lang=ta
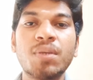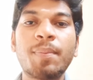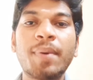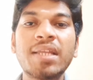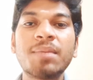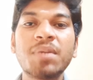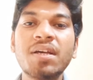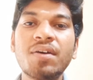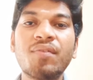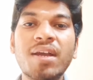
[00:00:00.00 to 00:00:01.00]
இப்போ பார்த்தோம்னா
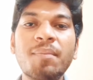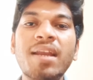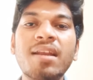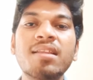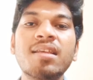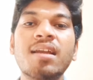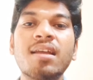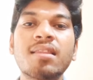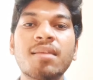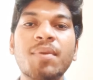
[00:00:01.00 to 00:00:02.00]
வறுமைன்றது
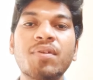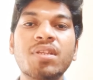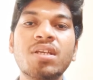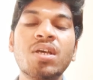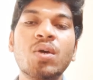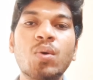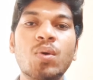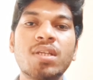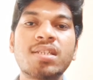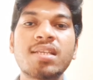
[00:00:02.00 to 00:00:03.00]
எல்லாத்துக்குமே வந்து
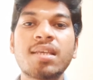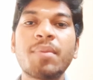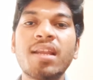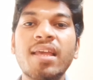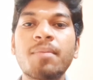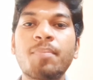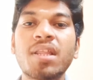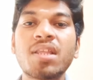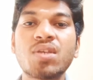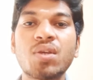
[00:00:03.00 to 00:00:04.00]
ஒரு சில சமயங்கள்
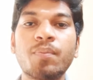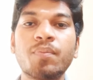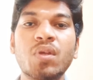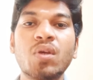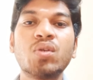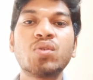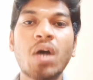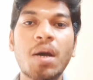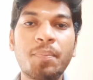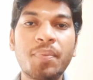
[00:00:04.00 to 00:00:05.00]
ஏற்பட தான் செய்யும் ஸோ
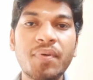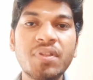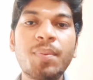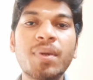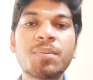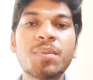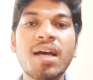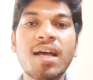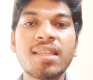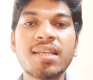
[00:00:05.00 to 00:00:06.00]
அப்போ வந்து பார்த்தோம்னா
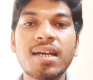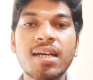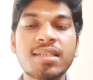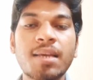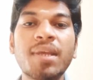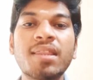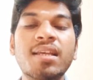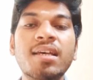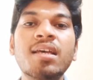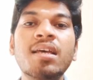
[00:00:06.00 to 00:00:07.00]
அந்த
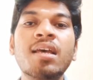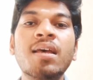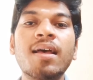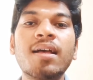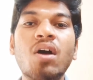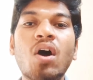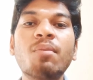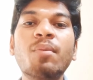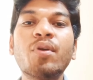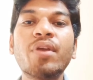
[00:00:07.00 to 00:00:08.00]
சமயத்தில்
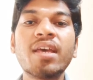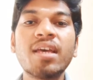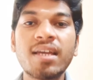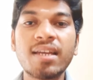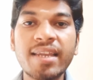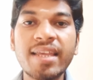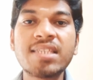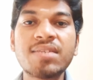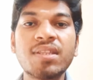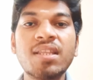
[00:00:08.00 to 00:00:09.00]
கவர்மெண்ட்டுடைய
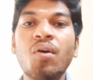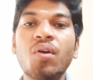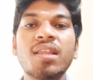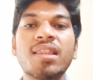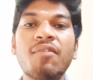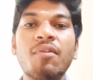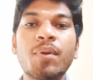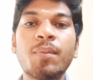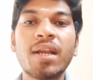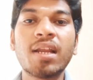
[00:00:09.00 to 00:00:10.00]
நீட்ஸ் வந்து அவங்களுக்கு
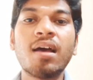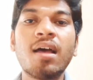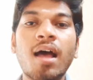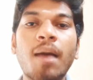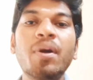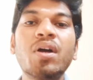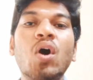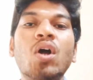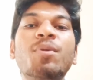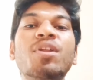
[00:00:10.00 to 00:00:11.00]
தேவைப்படும் இல்லைங்களா அப்போ
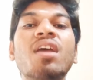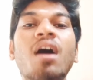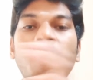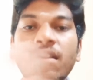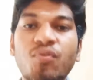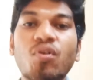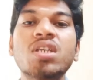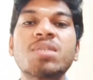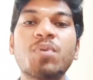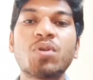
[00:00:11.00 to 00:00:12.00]
கவர்மெண்ட் வந்து யார்
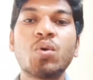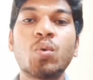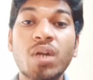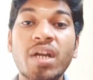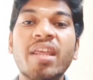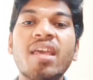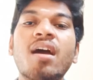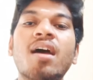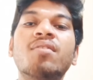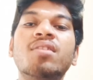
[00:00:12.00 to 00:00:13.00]
ஃபோக்கஸ் பண்ணும்
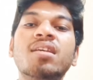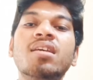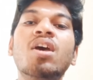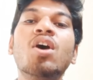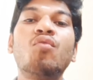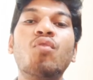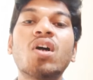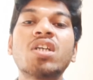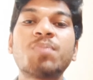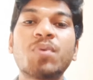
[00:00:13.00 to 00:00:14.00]
உடனடியாக யாரை வந்து
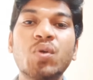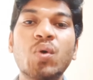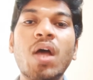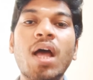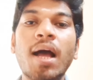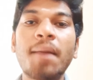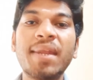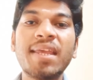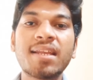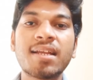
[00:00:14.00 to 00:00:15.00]
ஃபோக்கஸ் பண்ணும்
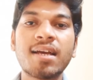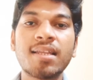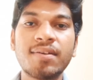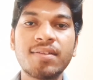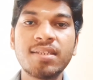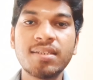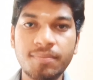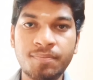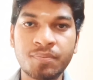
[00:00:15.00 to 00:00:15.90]
அப்படிங்கிறதுக்காக தான் வந்து